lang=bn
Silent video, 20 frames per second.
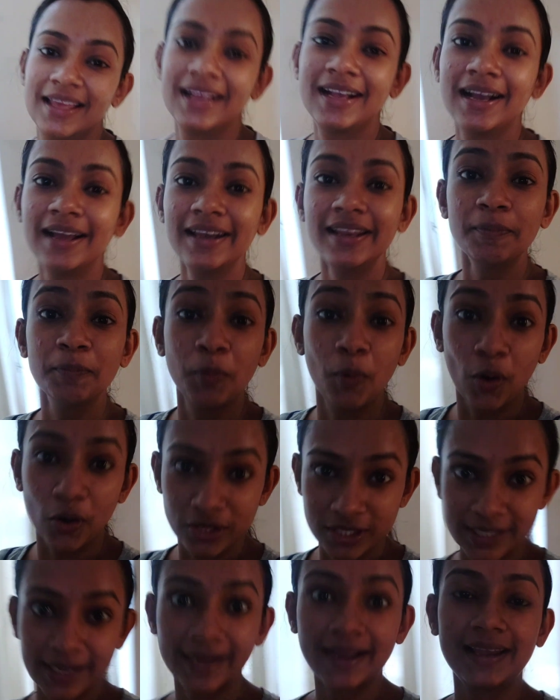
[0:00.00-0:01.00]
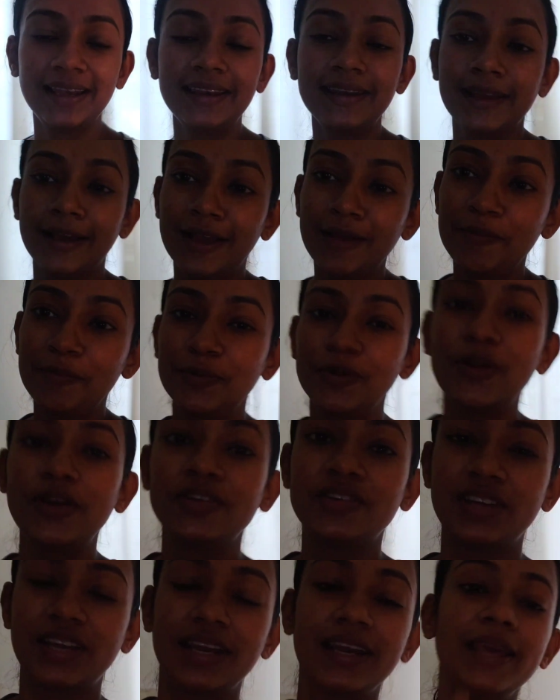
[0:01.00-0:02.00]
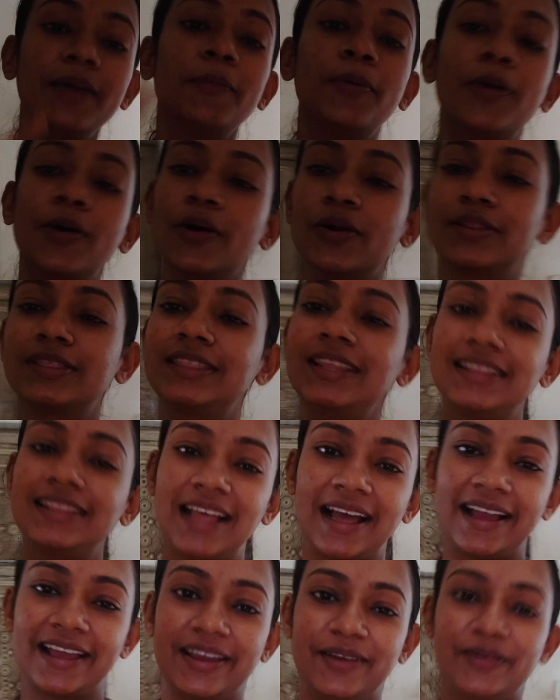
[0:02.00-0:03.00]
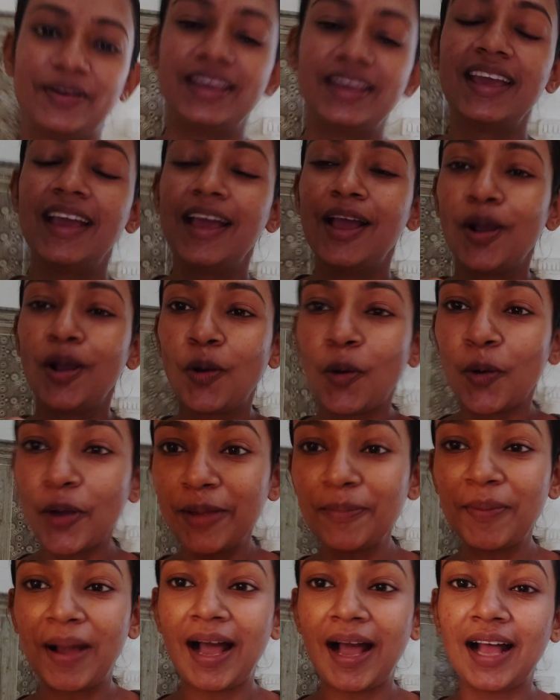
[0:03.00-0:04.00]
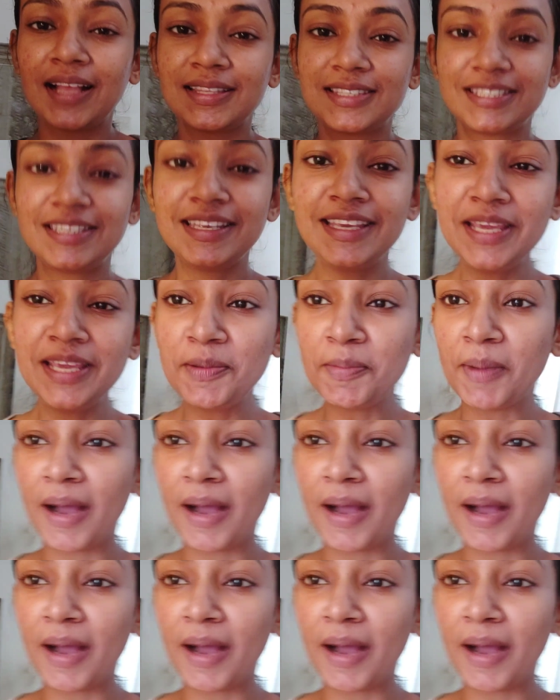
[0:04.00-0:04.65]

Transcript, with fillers: এখানে বর্ষাকালে না পুরো ড্রেনে ভর্তি থাকে ওই কই মাছ শিঙি